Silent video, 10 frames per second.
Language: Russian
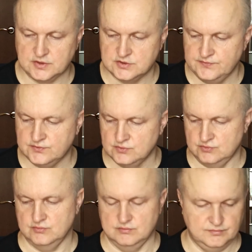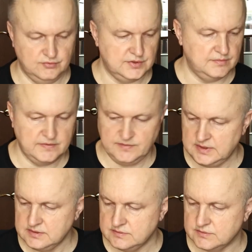прошивку. Ну, пусть
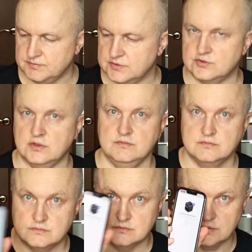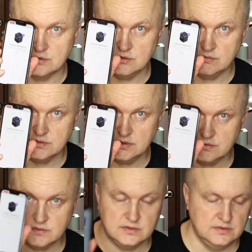обновляет. Вот мы ждем, мы ждем
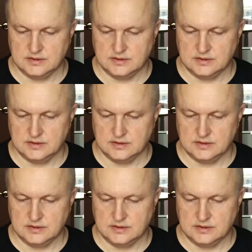здесь вот.